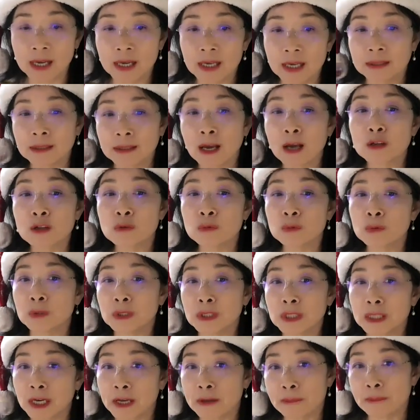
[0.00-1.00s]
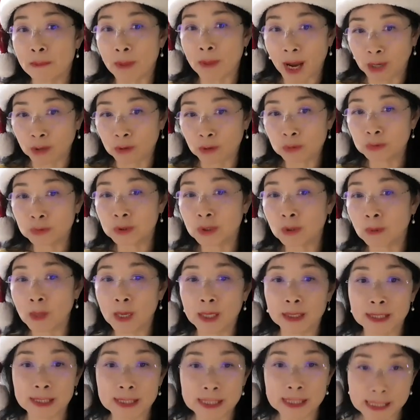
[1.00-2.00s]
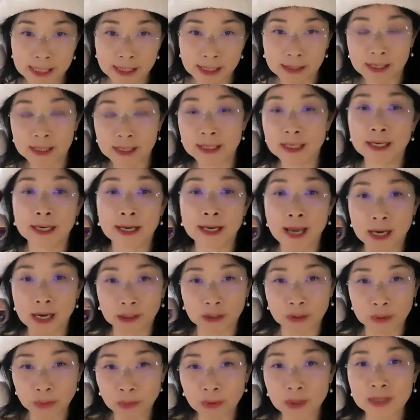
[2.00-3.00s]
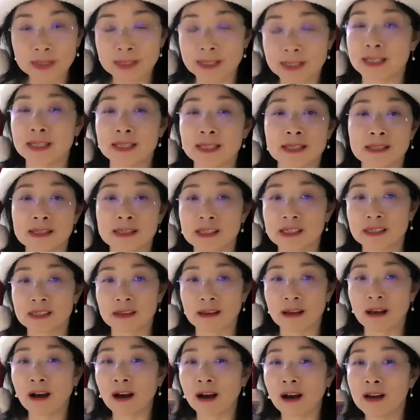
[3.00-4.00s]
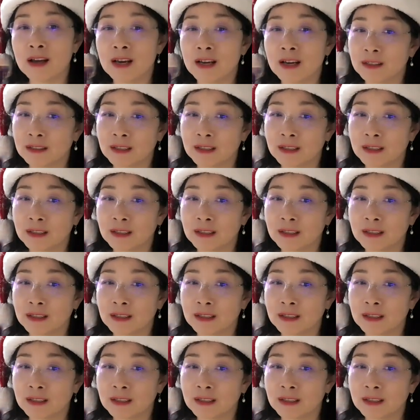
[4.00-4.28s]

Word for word: 那如果你很忙碌的话呢，你也可以两个月记一次哈。